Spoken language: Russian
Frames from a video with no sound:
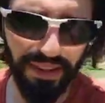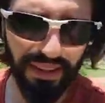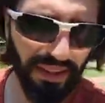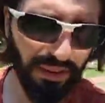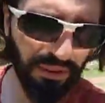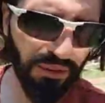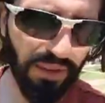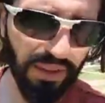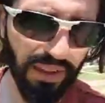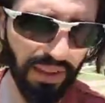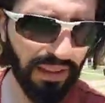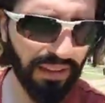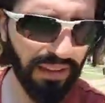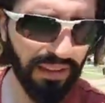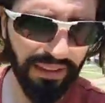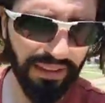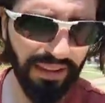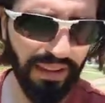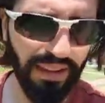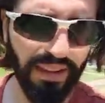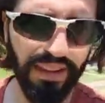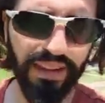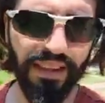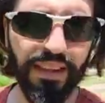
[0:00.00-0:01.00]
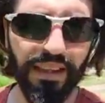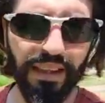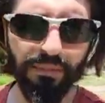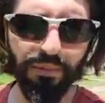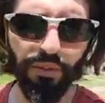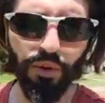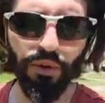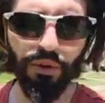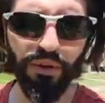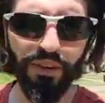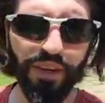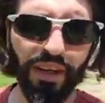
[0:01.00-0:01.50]
районы Анталии, там
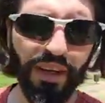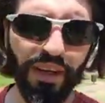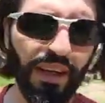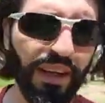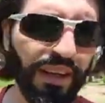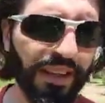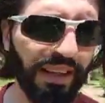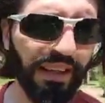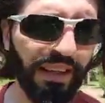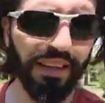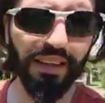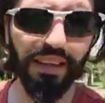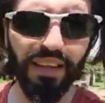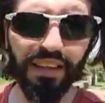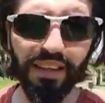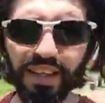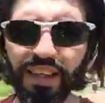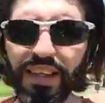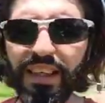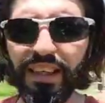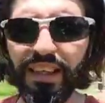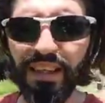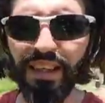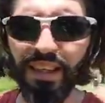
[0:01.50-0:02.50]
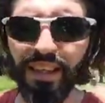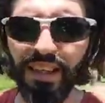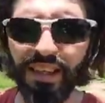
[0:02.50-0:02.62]
Кони, Алты, Лара,